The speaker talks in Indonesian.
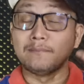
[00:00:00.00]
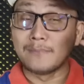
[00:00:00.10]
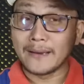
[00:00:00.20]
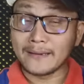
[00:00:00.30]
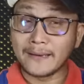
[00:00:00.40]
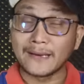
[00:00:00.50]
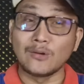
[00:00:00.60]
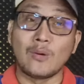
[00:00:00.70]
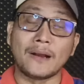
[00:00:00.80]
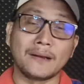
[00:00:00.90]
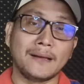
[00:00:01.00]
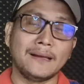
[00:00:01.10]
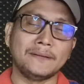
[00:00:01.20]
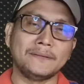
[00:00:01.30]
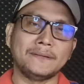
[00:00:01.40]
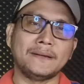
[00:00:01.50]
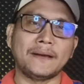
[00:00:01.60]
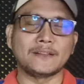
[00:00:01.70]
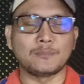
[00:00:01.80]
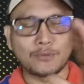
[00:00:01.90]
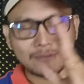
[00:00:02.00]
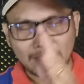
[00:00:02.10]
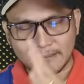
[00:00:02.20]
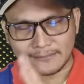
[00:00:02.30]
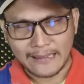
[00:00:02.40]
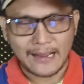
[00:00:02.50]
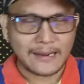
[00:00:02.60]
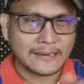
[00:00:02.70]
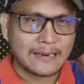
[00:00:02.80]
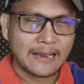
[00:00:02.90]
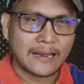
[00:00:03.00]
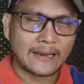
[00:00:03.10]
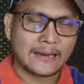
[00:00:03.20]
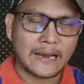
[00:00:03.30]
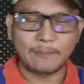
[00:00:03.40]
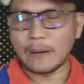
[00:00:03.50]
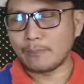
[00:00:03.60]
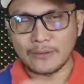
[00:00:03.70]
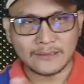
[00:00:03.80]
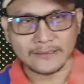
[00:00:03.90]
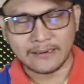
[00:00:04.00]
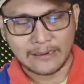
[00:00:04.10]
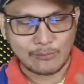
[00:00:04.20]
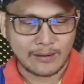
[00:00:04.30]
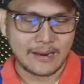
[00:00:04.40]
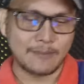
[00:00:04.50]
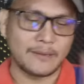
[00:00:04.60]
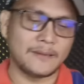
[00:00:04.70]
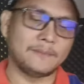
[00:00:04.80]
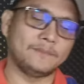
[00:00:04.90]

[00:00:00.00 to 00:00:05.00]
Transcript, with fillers: baik di keluarga, ataupun tantangan apapun yang sedang kamu alami.